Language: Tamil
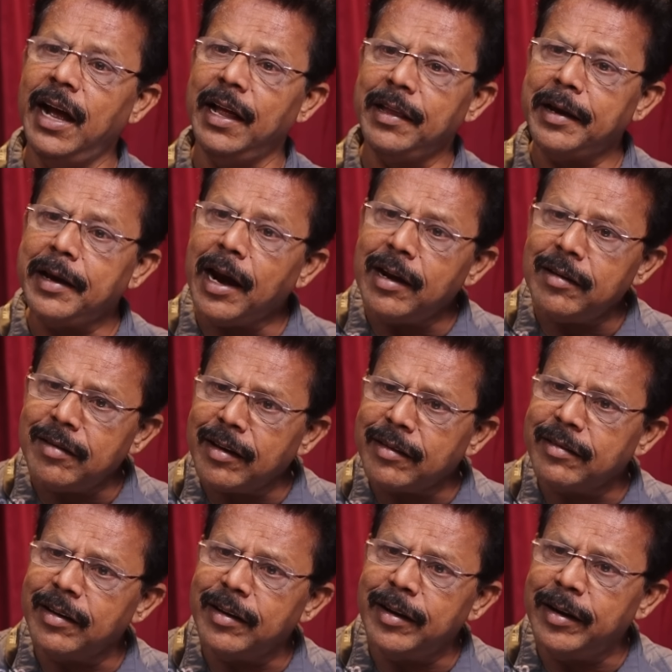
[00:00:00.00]
அந்த
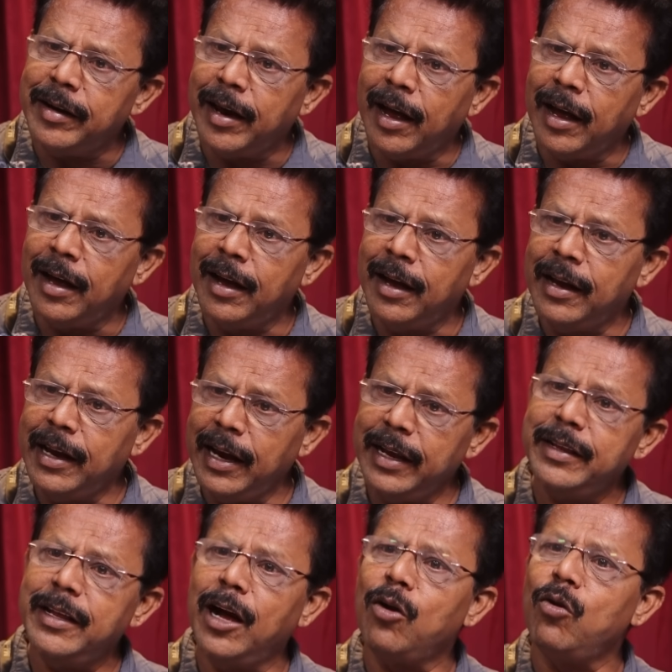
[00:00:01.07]
டிரான்சாக்ஷன் என்ன
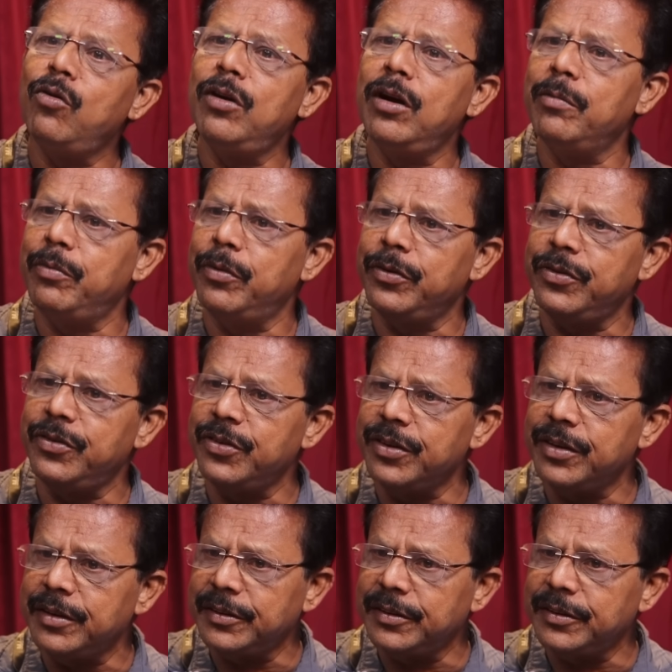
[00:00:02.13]
எந்த அக்கௌண்ட்டில் போச்சு